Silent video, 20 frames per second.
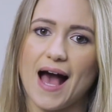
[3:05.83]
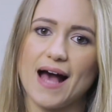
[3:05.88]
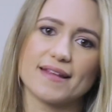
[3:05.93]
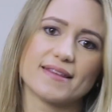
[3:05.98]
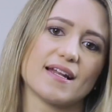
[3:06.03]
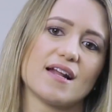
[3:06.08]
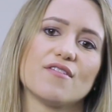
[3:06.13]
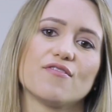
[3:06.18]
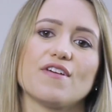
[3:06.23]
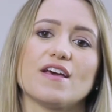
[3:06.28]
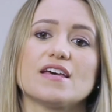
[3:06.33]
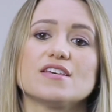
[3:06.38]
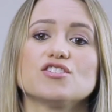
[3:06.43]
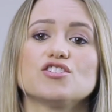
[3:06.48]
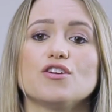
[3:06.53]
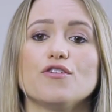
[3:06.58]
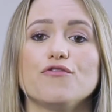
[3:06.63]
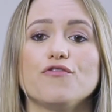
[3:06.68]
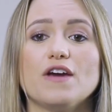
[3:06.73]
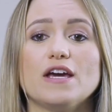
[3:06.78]

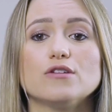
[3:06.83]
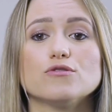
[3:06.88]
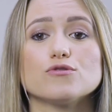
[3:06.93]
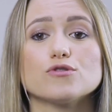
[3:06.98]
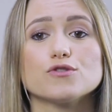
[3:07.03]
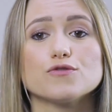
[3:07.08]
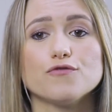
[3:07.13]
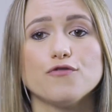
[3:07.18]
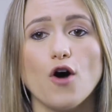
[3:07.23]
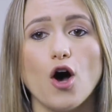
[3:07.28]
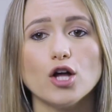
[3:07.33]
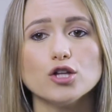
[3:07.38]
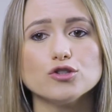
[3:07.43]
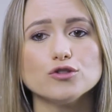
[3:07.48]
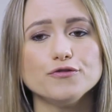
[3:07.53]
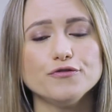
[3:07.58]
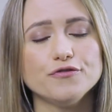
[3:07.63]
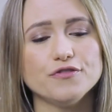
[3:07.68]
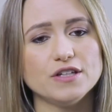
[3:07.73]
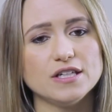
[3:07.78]
através de efeitos
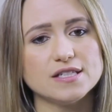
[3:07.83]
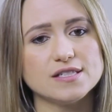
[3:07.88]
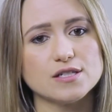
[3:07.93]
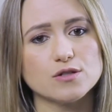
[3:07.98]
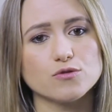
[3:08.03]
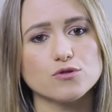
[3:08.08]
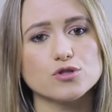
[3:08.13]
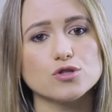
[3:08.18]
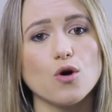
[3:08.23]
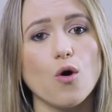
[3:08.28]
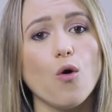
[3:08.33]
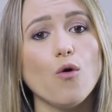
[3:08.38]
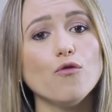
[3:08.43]
fotofísicos